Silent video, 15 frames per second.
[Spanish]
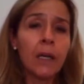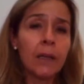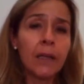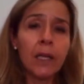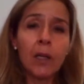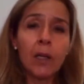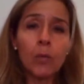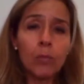
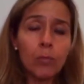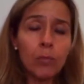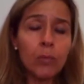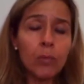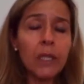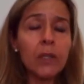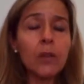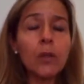tiene un,
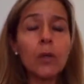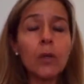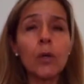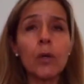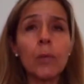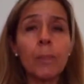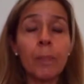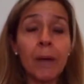
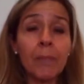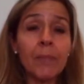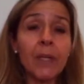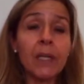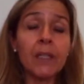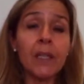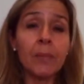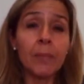lindo pump
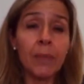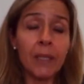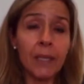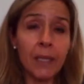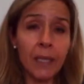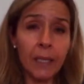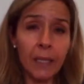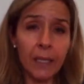track
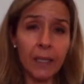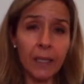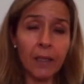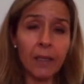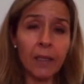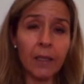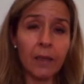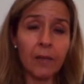también
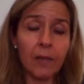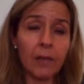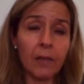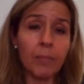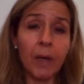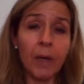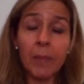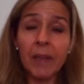de,
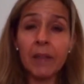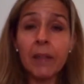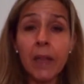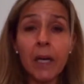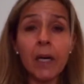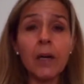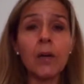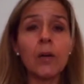
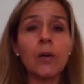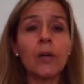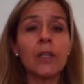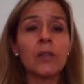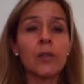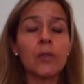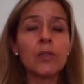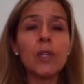pavimentado,
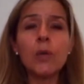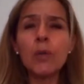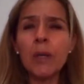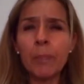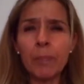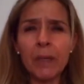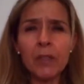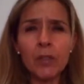entonces es un
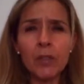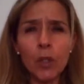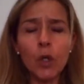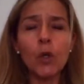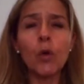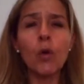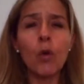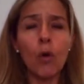
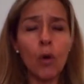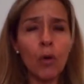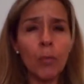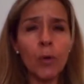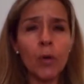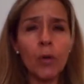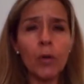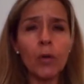espacio
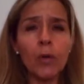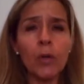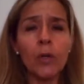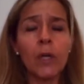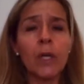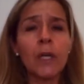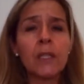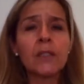cómodo,
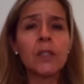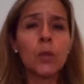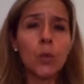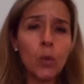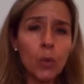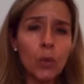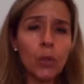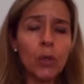
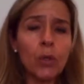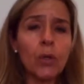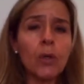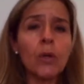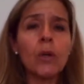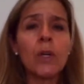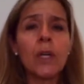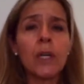
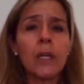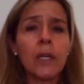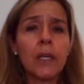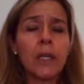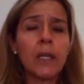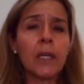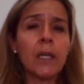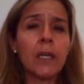seguro
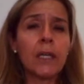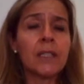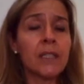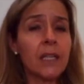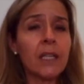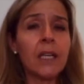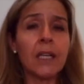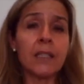y,
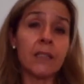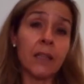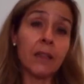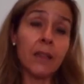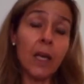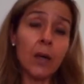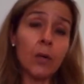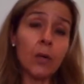cerca de
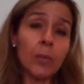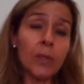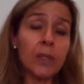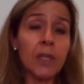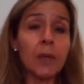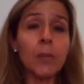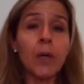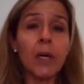Santiago, pues
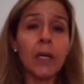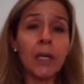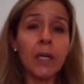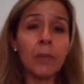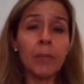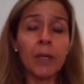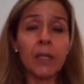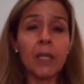estamos
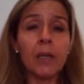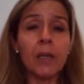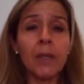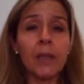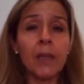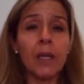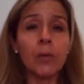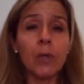ahí
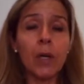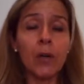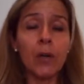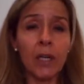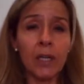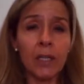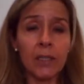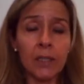prácticamente a una
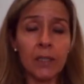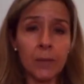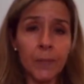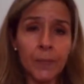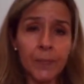hora casi.